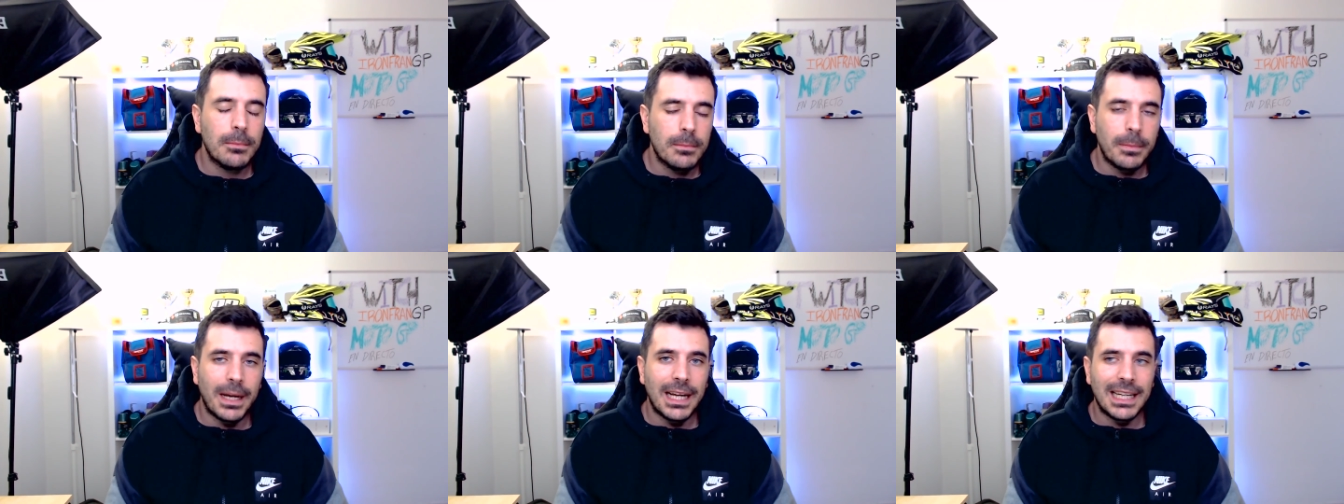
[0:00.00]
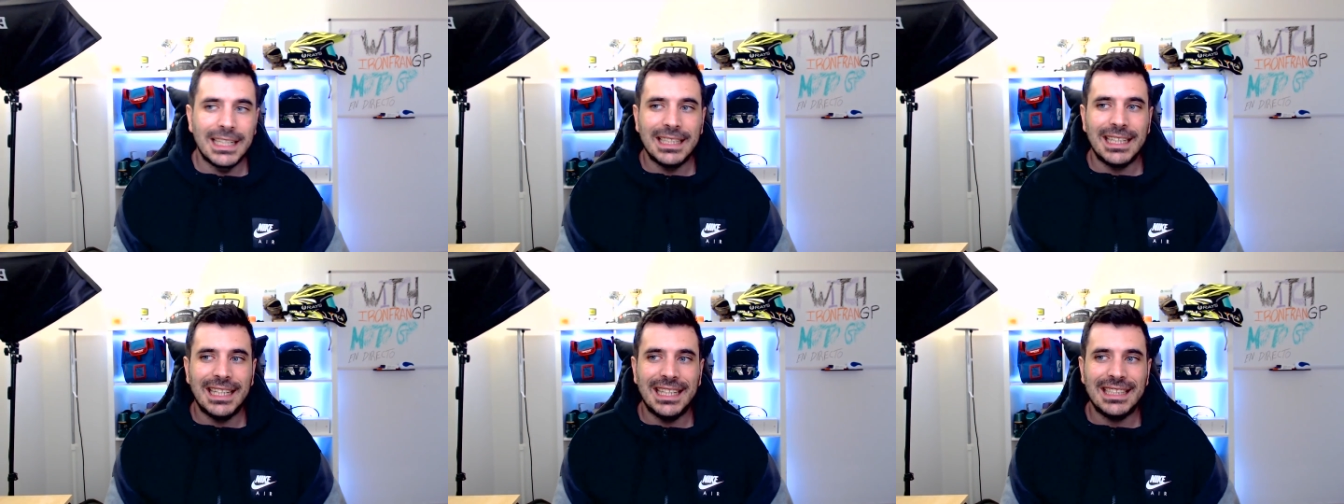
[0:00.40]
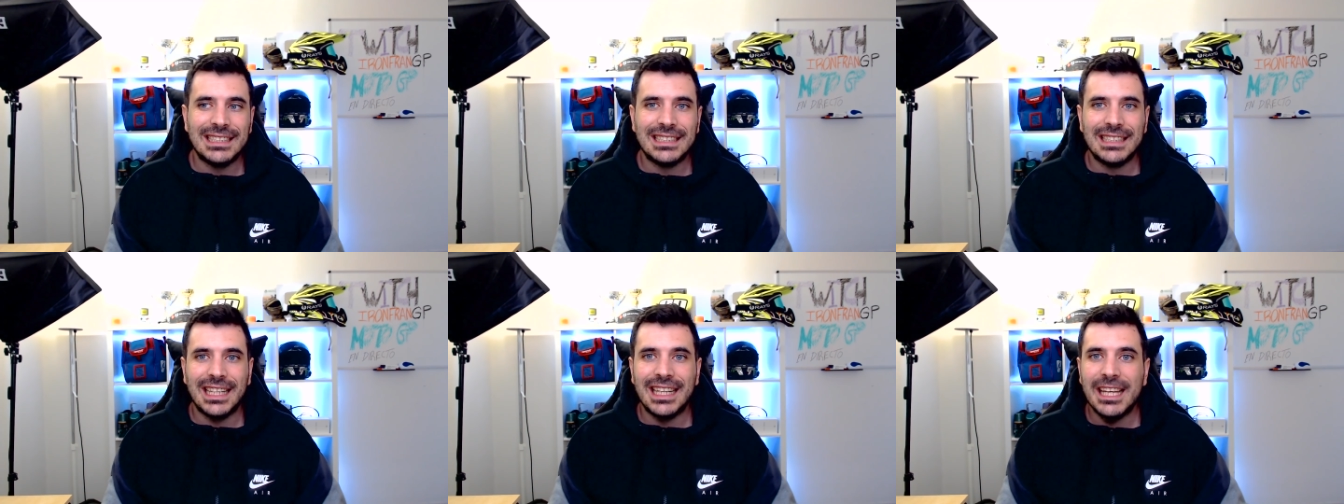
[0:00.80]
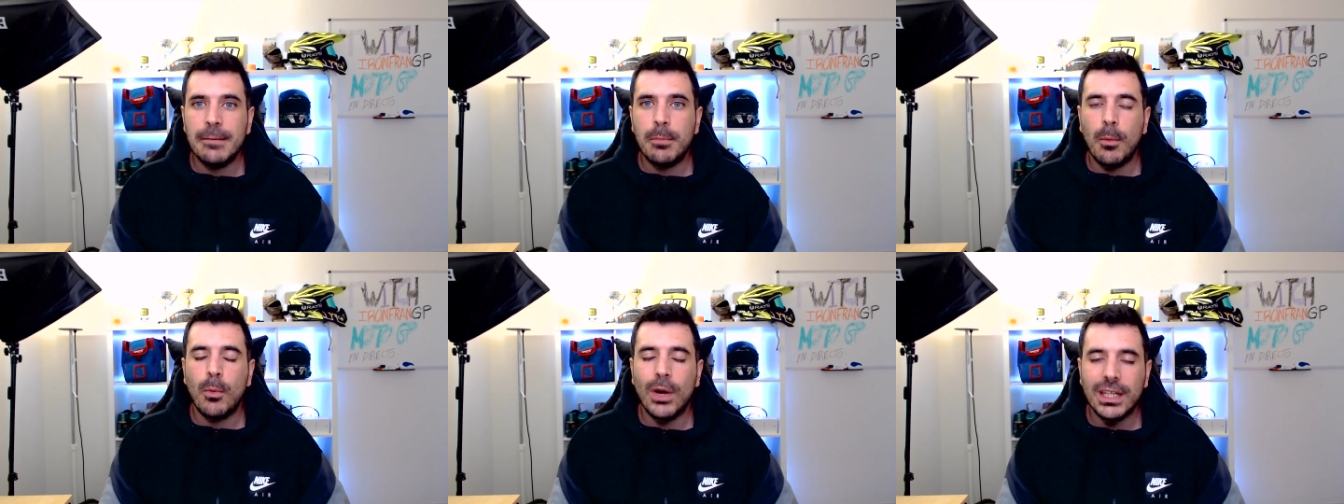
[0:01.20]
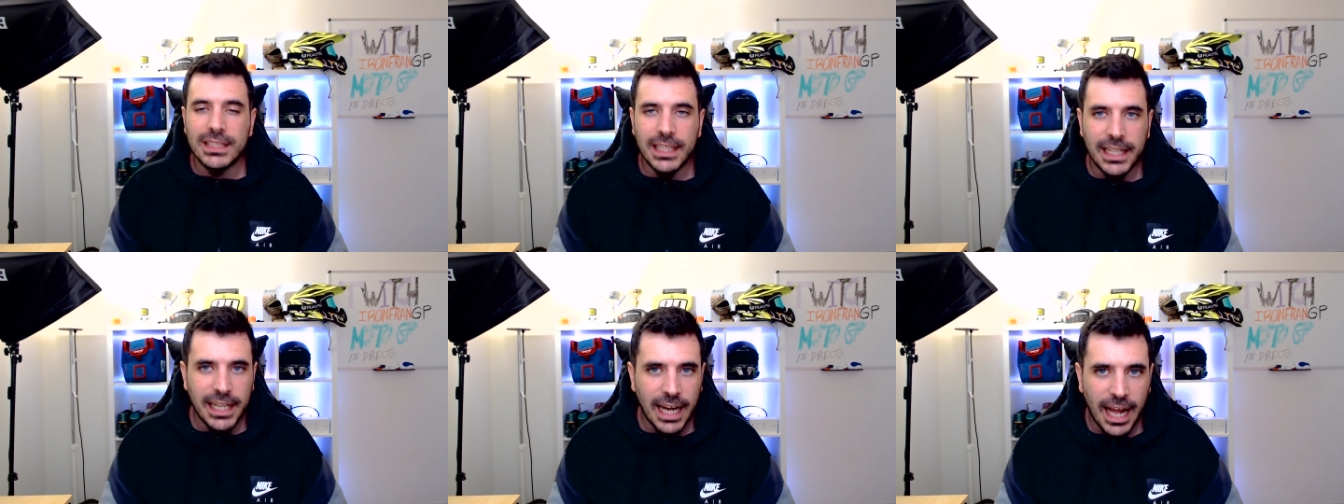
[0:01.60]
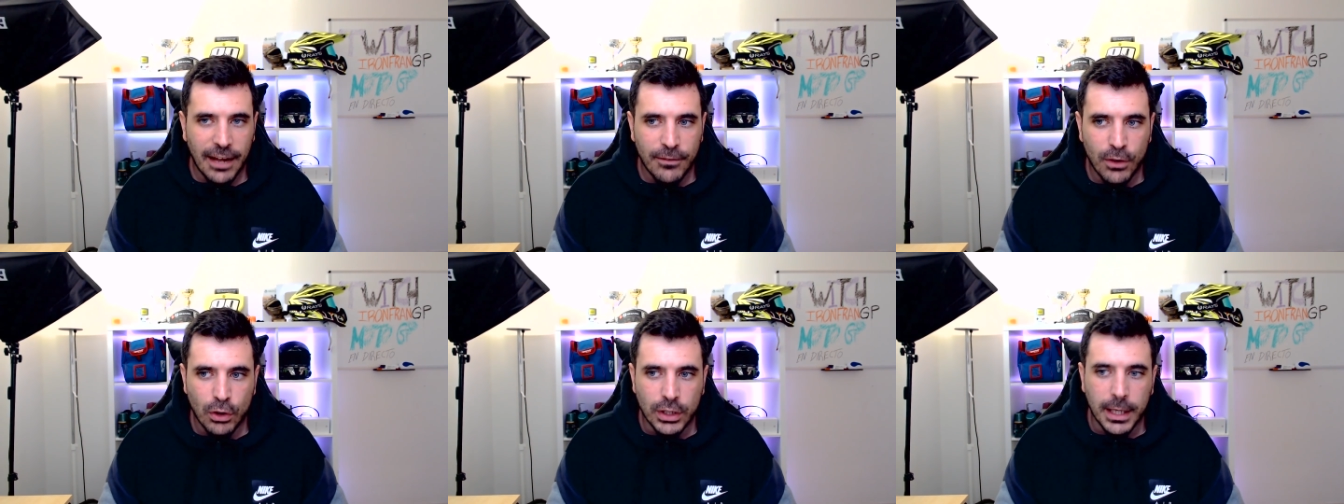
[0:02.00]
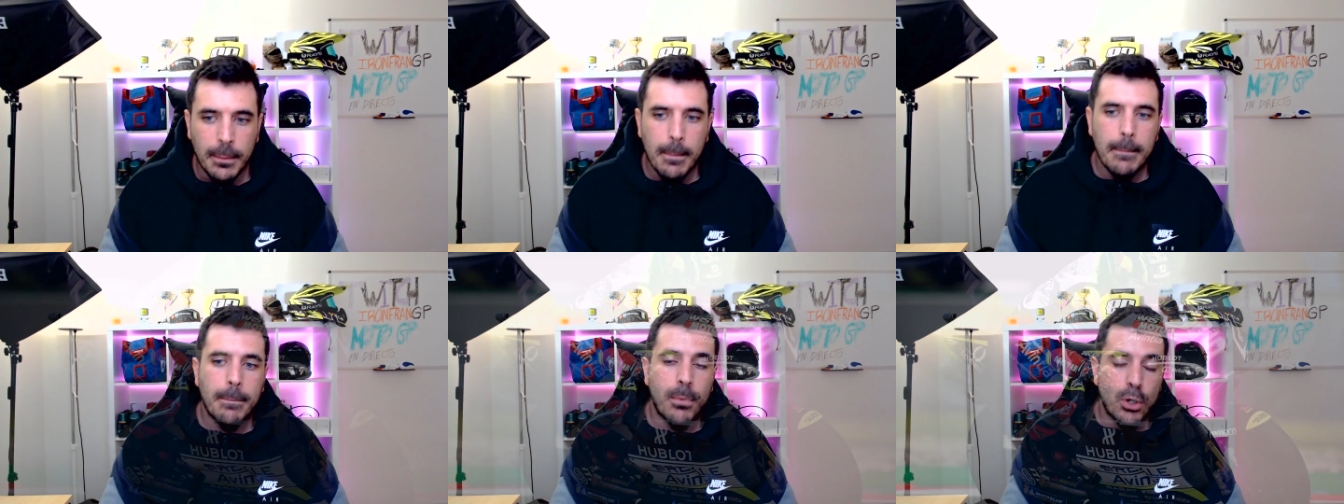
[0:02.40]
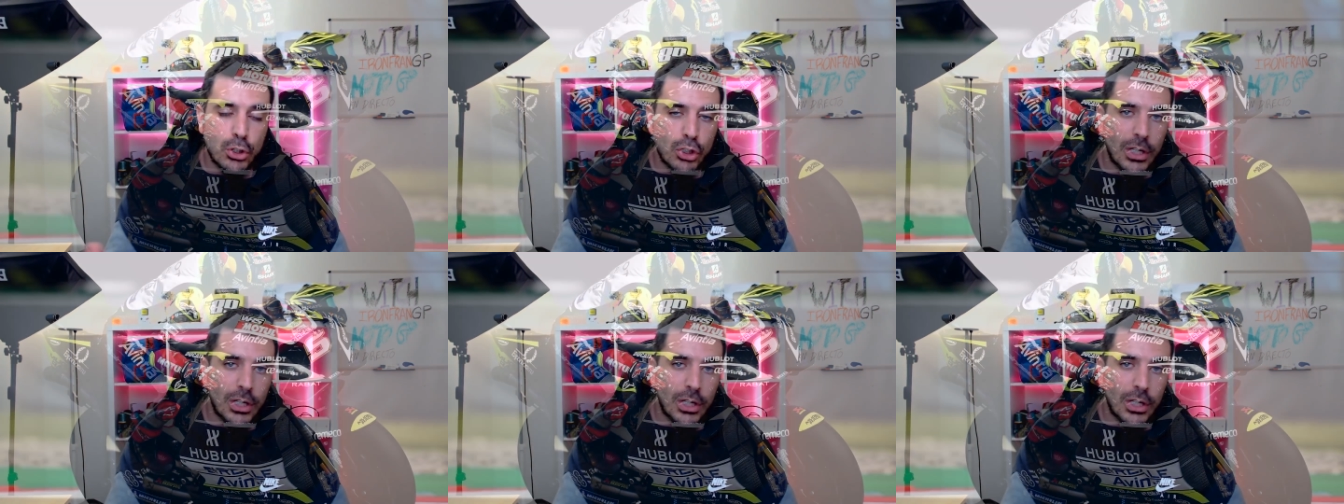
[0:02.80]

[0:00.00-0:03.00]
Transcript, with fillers: para que este equipo pueda seguir a flote. Por otro